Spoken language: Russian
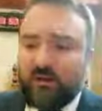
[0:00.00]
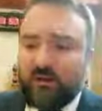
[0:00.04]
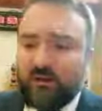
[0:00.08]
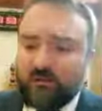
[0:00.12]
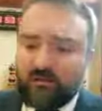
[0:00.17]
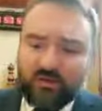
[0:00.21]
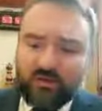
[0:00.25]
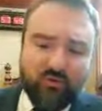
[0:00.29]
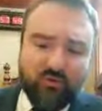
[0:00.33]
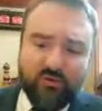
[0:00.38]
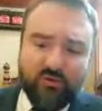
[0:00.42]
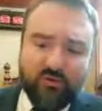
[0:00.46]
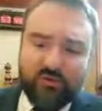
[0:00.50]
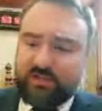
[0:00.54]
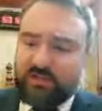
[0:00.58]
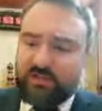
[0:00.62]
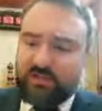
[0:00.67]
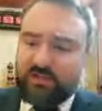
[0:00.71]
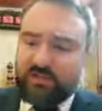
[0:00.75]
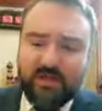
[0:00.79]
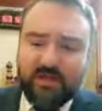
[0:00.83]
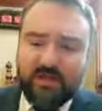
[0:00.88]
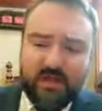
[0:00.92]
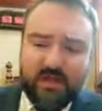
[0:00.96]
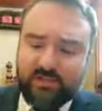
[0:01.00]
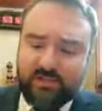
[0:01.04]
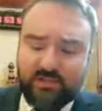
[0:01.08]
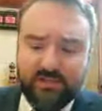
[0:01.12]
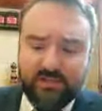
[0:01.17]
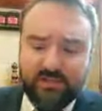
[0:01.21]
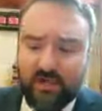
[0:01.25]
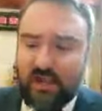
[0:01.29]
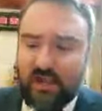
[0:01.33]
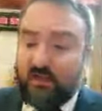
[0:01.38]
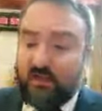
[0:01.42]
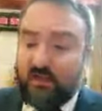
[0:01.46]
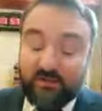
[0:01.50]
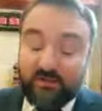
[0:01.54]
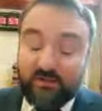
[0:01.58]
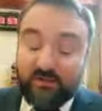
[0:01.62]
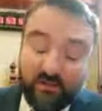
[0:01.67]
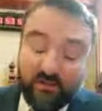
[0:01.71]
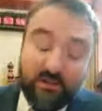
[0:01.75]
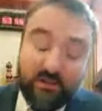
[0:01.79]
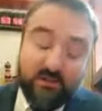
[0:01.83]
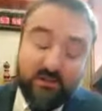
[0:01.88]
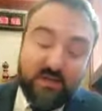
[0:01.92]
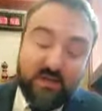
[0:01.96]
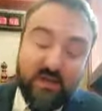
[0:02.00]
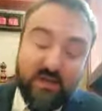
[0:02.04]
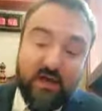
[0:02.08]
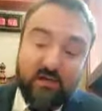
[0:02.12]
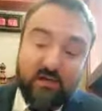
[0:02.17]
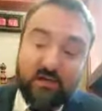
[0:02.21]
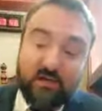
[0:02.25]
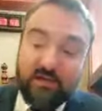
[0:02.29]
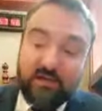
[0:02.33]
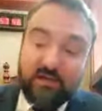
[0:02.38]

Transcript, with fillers: Ты ее не собираешься склеивать. Нельзя.